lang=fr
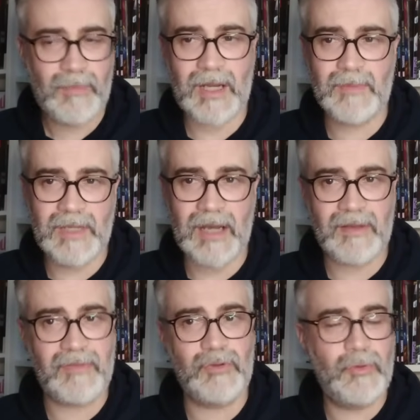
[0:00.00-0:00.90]
Marc Millar
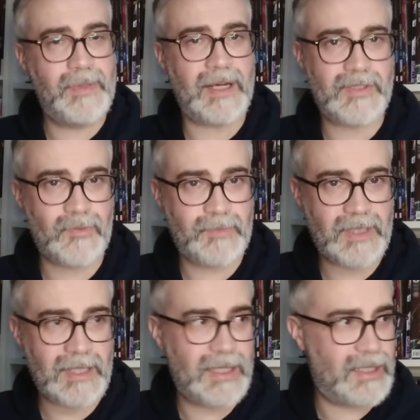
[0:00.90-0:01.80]
avait fait une opération de
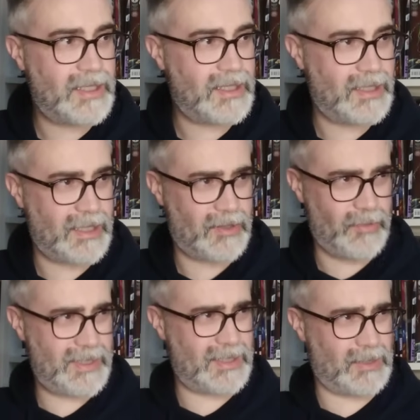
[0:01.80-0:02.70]
prix et les, les
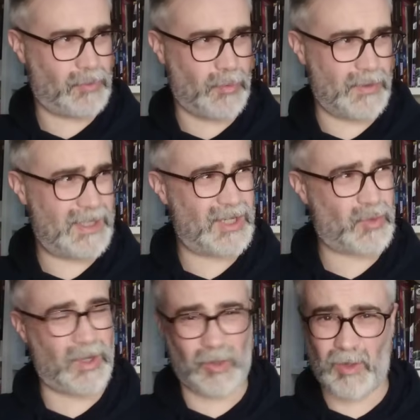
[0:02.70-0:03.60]
comics étaient proposés à,
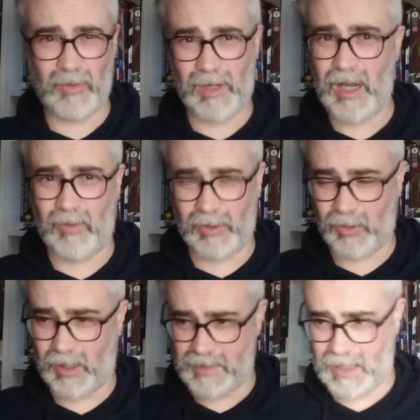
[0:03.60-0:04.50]
je crois, 3 dollars ou un
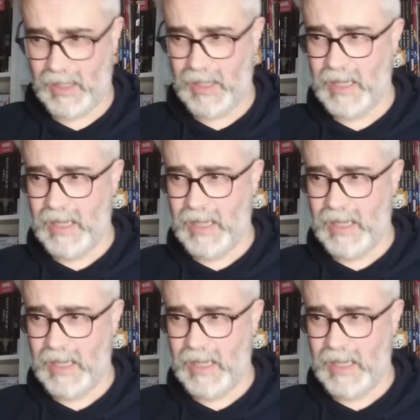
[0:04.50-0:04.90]
truc comme ça.